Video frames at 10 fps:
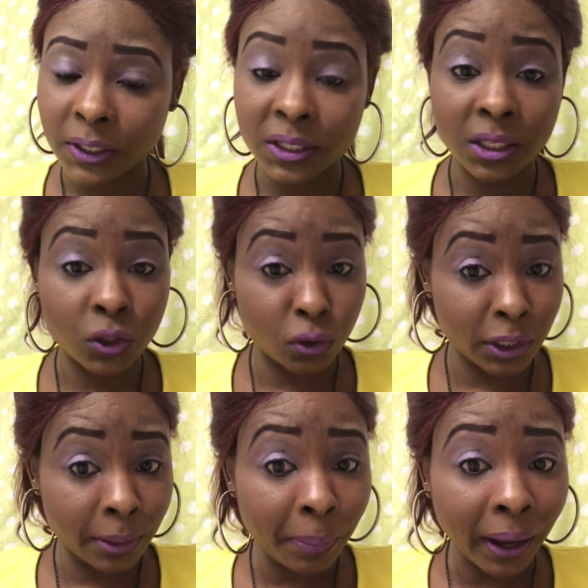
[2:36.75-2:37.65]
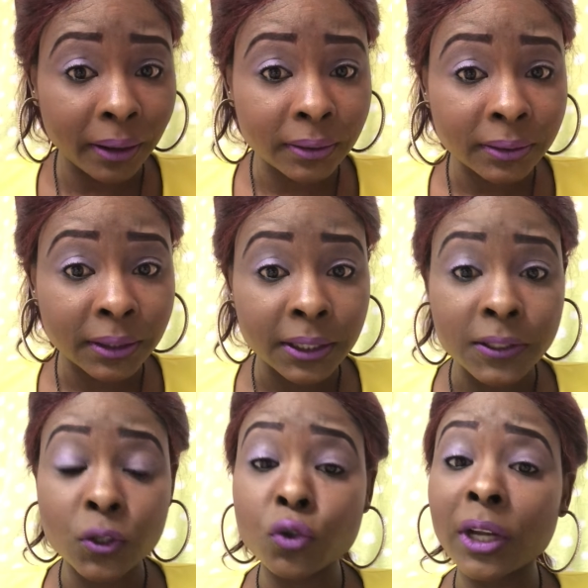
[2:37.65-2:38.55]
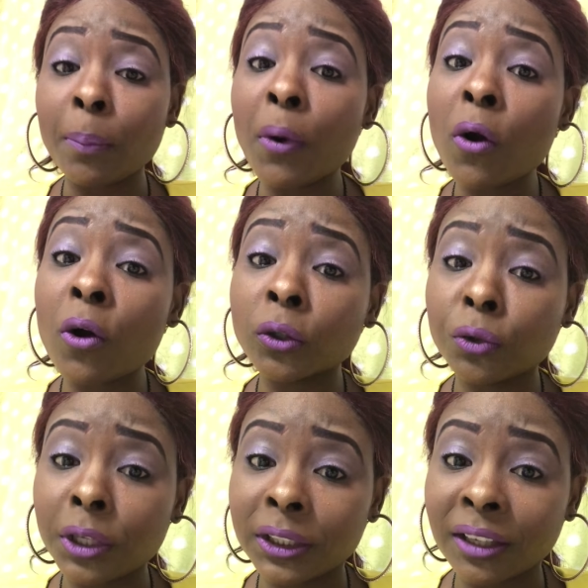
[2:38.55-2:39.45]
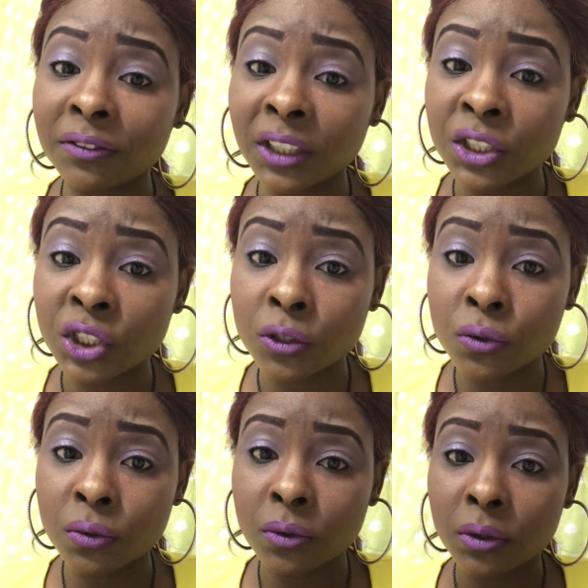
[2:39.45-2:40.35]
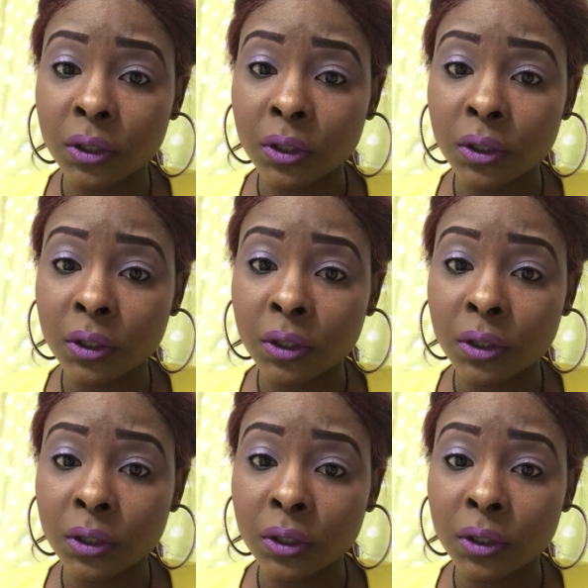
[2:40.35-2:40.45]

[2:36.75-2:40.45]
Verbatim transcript: Si tu ne l'es pas, si tu n'as pas encore donné ta vie à Jésus,